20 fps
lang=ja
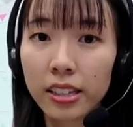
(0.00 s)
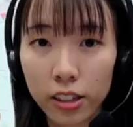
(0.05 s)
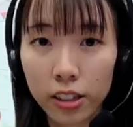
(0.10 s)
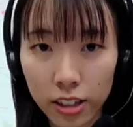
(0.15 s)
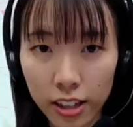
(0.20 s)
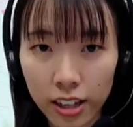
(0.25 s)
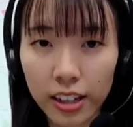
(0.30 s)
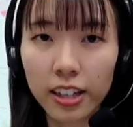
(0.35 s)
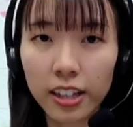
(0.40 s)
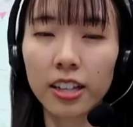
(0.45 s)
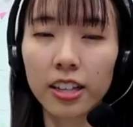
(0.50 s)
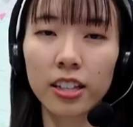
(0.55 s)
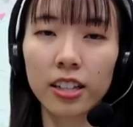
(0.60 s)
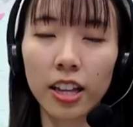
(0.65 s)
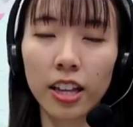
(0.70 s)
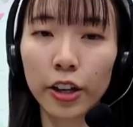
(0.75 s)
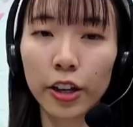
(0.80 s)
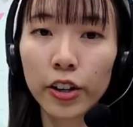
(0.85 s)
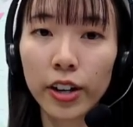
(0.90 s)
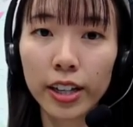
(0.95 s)
次にです
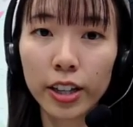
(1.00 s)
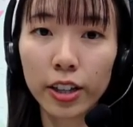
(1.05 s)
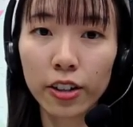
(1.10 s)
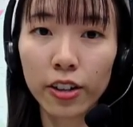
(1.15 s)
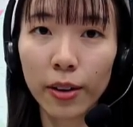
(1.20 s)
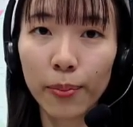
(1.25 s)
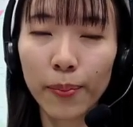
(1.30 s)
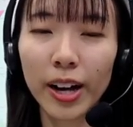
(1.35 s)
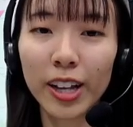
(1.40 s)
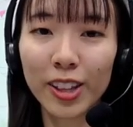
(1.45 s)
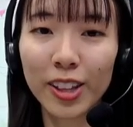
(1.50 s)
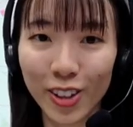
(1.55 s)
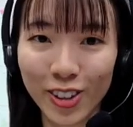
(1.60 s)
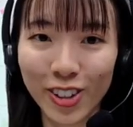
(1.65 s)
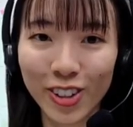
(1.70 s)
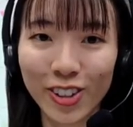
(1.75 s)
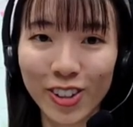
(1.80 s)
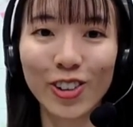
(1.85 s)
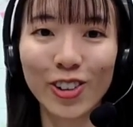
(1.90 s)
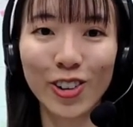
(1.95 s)
ね、Q&A パート
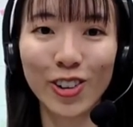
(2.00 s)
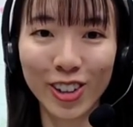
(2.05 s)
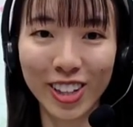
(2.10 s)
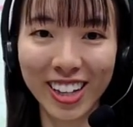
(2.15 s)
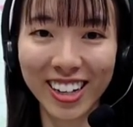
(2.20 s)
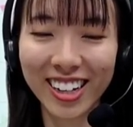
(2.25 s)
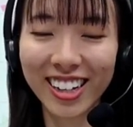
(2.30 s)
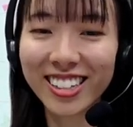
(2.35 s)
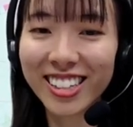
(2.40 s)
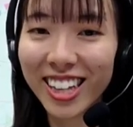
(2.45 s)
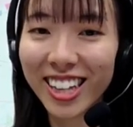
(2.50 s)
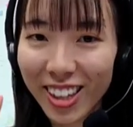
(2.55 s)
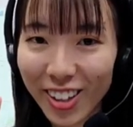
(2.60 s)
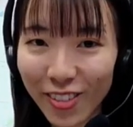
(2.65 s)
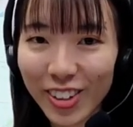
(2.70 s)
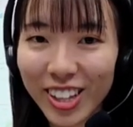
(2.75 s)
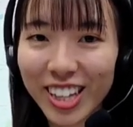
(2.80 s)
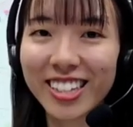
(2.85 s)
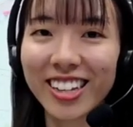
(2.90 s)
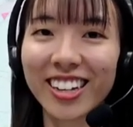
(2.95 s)
というところで学生の
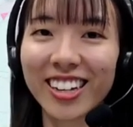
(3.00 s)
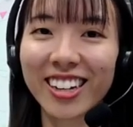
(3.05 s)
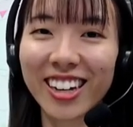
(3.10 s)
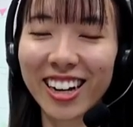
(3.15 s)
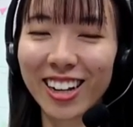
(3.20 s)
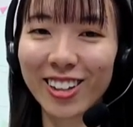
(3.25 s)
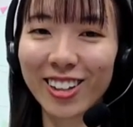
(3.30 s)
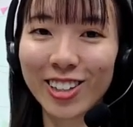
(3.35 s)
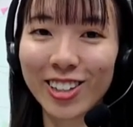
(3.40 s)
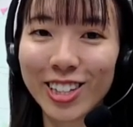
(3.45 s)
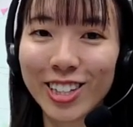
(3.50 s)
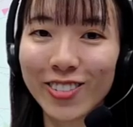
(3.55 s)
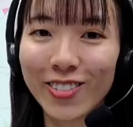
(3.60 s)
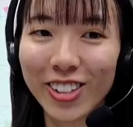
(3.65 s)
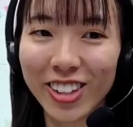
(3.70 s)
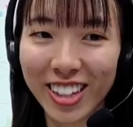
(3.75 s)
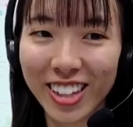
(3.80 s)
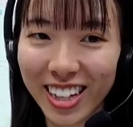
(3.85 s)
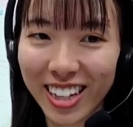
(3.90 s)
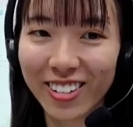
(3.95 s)
皆さんからの質
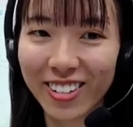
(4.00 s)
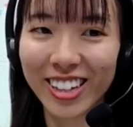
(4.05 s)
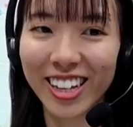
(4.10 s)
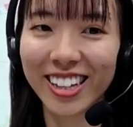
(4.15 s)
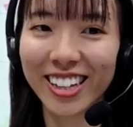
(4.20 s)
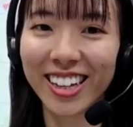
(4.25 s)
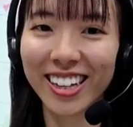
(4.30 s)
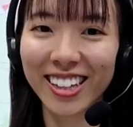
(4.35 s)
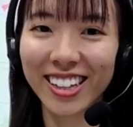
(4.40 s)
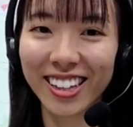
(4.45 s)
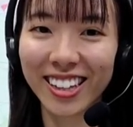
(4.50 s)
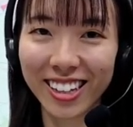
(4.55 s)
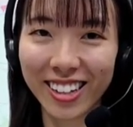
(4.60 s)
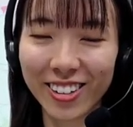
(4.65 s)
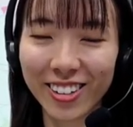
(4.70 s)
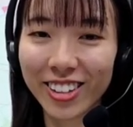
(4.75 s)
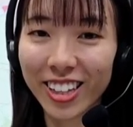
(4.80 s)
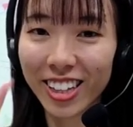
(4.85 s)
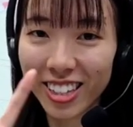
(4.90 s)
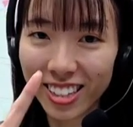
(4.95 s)
問に答えていただく
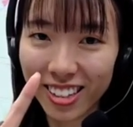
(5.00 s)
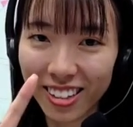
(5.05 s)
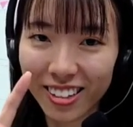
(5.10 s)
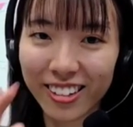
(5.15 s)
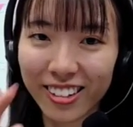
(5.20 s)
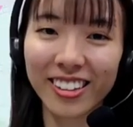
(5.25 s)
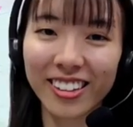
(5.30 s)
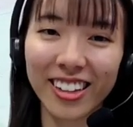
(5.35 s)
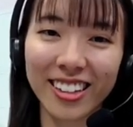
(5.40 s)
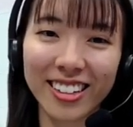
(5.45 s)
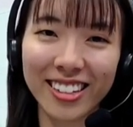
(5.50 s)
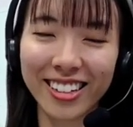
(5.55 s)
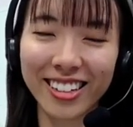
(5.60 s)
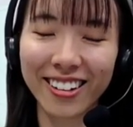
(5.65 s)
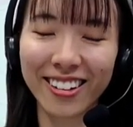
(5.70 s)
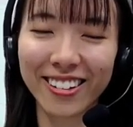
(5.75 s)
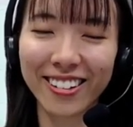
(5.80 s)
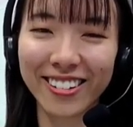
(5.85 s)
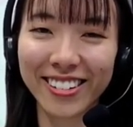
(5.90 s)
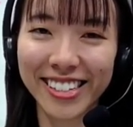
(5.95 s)
2つのコンテンツ
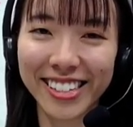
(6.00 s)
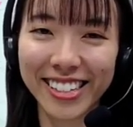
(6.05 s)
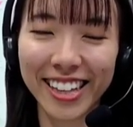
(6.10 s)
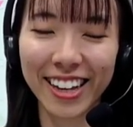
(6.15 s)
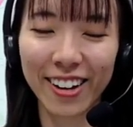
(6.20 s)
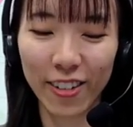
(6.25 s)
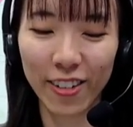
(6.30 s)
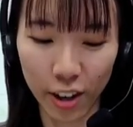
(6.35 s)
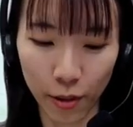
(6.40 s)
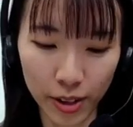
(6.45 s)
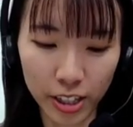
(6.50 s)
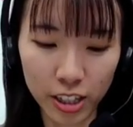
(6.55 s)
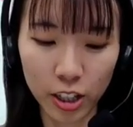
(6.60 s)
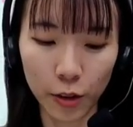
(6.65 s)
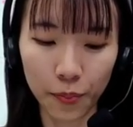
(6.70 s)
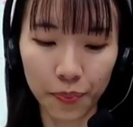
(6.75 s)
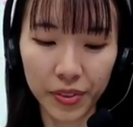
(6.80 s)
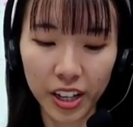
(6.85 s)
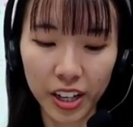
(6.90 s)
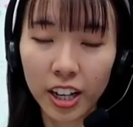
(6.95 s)
ご用意しておりま
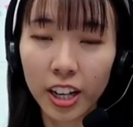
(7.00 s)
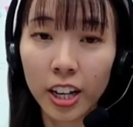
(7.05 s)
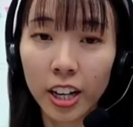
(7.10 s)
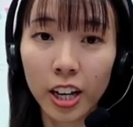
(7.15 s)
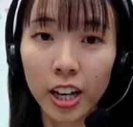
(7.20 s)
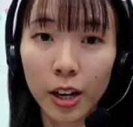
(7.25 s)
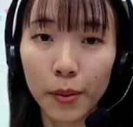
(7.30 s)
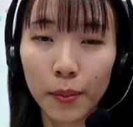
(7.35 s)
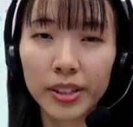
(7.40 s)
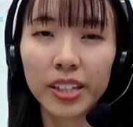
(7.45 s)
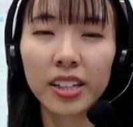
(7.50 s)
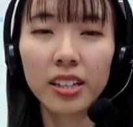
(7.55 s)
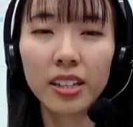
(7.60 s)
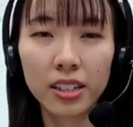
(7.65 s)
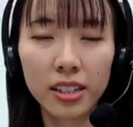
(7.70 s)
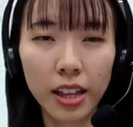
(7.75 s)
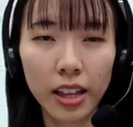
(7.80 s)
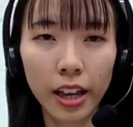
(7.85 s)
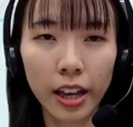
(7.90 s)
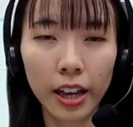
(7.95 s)
す。またで
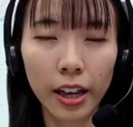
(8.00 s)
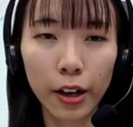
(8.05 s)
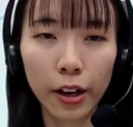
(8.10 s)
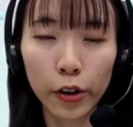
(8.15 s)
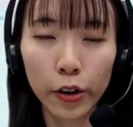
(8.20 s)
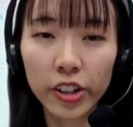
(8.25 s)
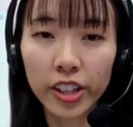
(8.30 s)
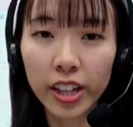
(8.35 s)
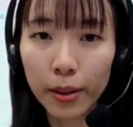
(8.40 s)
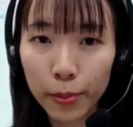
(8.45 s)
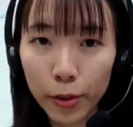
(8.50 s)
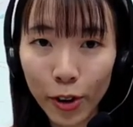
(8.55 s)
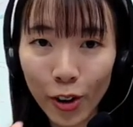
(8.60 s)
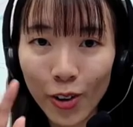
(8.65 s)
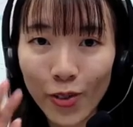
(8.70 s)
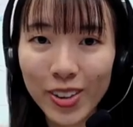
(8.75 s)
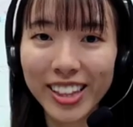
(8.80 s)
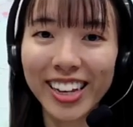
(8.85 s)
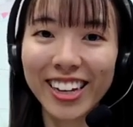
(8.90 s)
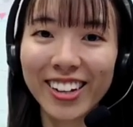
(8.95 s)
すね、この単語を
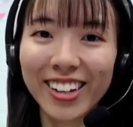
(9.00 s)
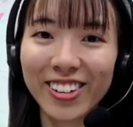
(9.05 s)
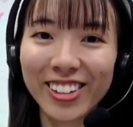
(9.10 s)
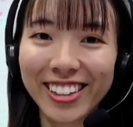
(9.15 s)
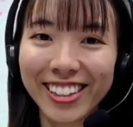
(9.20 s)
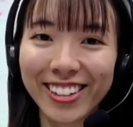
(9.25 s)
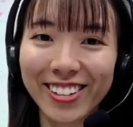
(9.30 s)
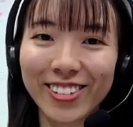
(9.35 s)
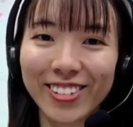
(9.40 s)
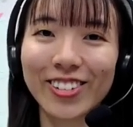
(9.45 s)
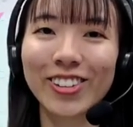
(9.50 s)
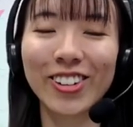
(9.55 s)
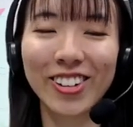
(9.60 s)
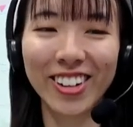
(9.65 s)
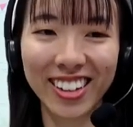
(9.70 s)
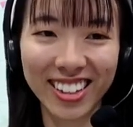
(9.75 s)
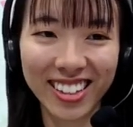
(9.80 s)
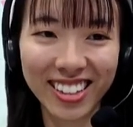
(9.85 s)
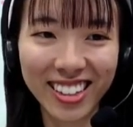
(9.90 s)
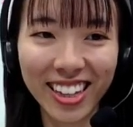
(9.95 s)
見たよっていうこと
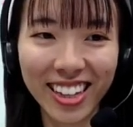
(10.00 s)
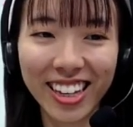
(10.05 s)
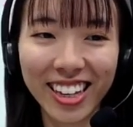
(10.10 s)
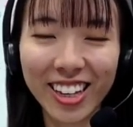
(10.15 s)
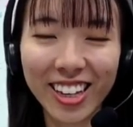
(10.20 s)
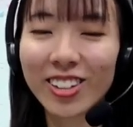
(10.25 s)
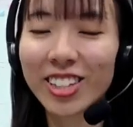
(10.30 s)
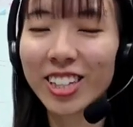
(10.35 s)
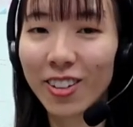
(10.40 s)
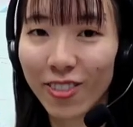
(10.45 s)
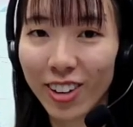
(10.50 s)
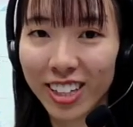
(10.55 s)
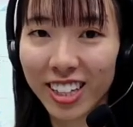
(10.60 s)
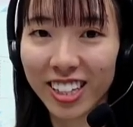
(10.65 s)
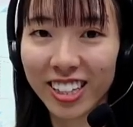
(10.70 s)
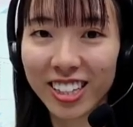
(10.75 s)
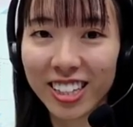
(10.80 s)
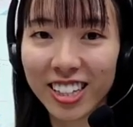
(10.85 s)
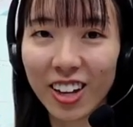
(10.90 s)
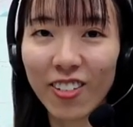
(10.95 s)
がですね、企業様
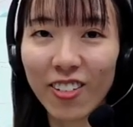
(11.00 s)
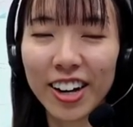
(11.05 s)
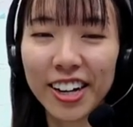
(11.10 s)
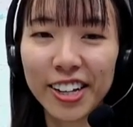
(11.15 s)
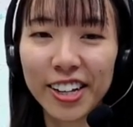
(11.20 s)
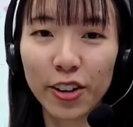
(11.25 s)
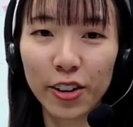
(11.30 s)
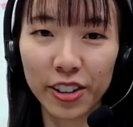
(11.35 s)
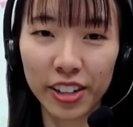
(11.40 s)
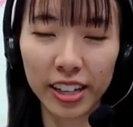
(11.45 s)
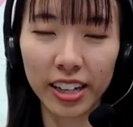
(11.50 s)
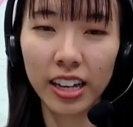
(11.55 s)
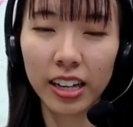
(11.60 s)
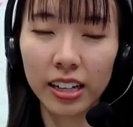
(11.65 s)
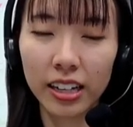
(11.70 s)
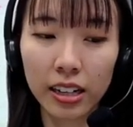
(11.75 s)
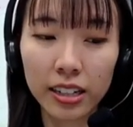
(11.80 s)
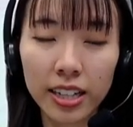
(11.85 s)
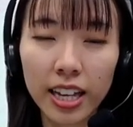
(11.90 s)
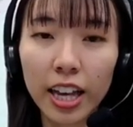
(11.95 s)
に伝わるように、
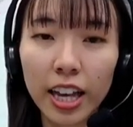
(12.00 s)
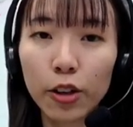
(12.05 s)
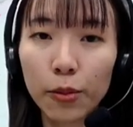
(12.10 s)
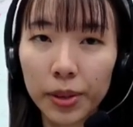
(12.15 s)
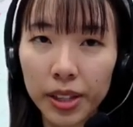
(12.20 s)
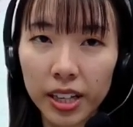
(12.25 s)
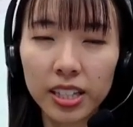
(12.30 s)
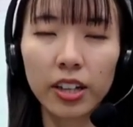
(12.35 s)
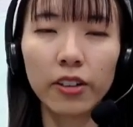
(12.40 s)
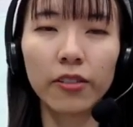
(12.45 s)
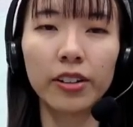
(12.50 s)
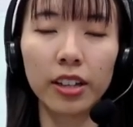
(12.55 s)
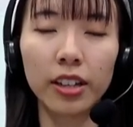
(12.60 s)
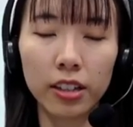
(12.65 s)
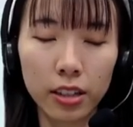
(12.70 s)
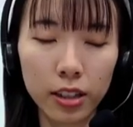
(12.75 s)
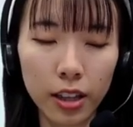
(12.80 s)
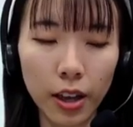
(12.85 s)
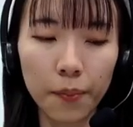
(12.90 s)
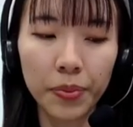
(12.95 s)
学生の皆さんはで
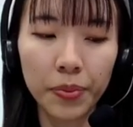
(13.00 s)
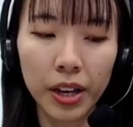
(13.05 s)
すね、